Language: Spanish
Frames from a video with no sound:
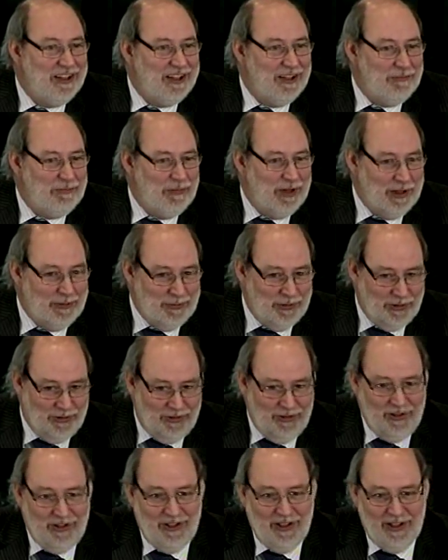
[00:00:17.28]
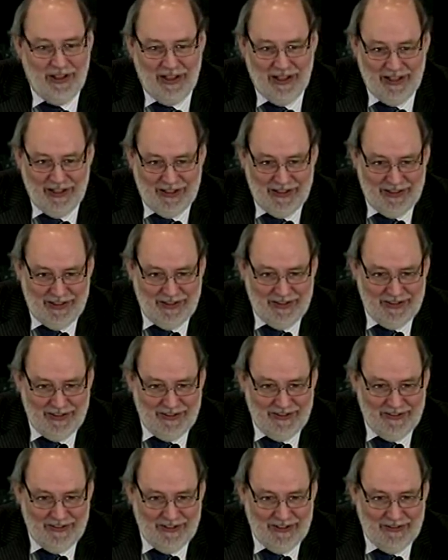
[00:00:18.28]
Cambiamos la,
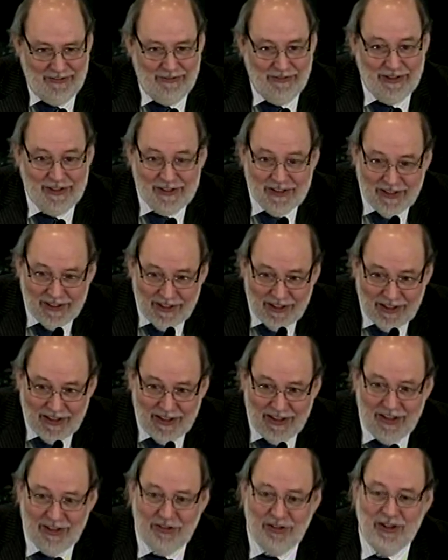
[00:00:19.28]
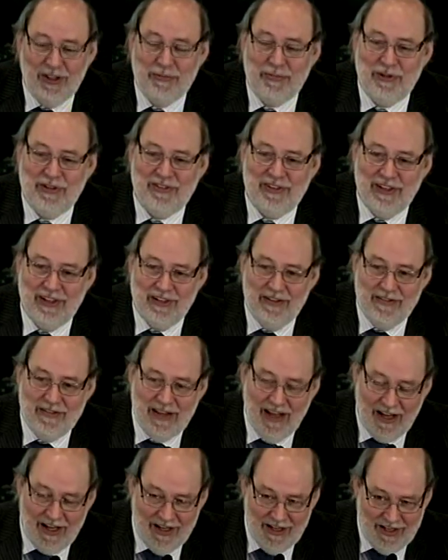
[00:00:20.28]
la fecha de las elecciones
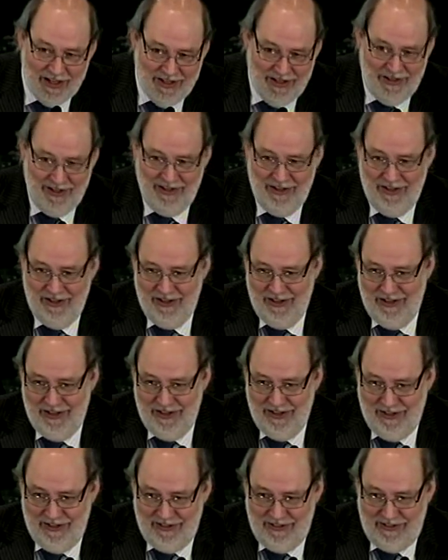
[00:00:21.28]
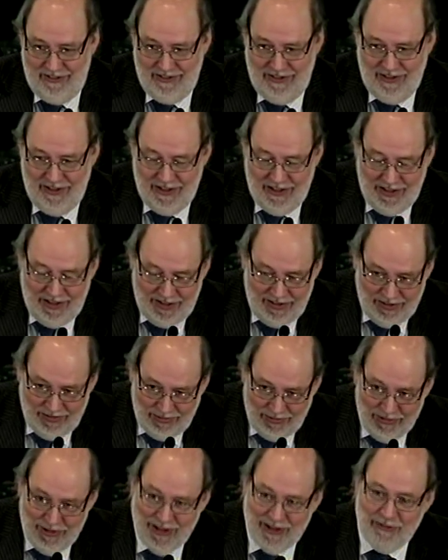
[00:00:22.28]
presidenciales. Se cree que se
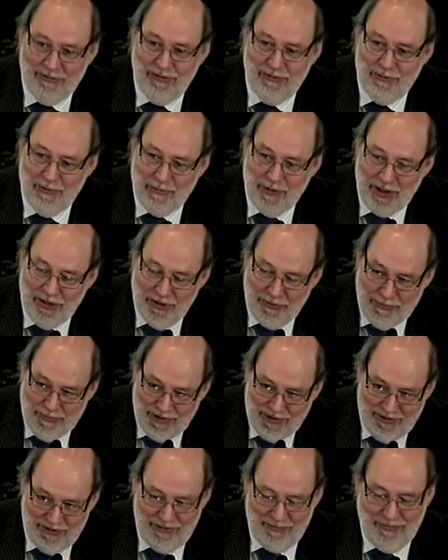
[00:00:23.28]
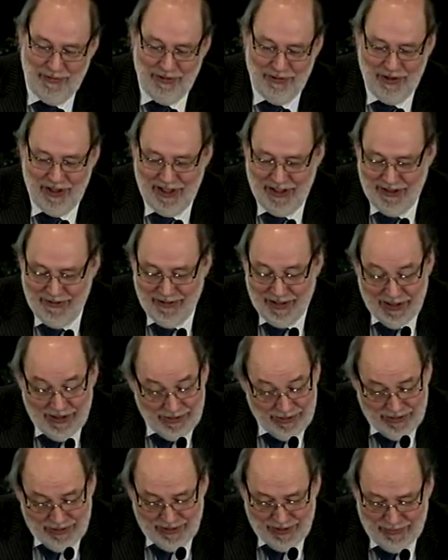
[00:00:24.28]
fue una reforma menor, pero involucraba
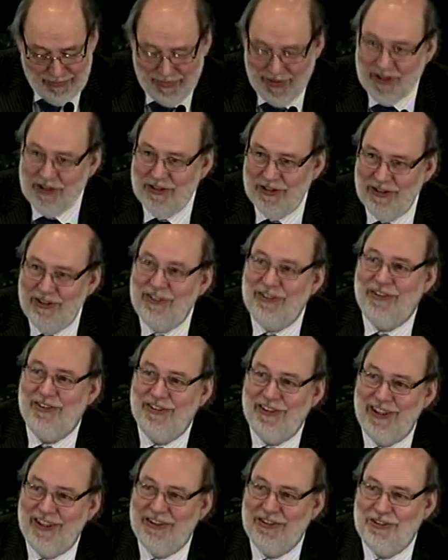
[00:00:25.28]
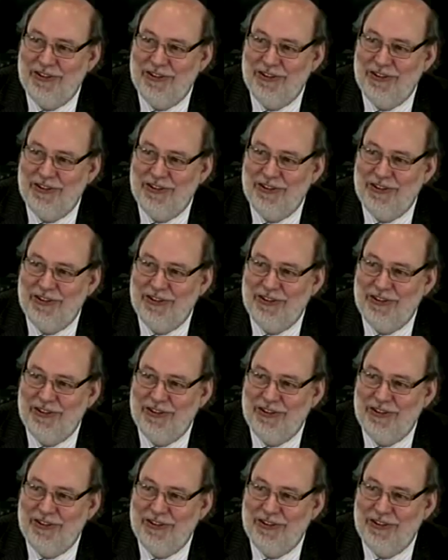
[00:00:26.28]
varios otros aspectos de la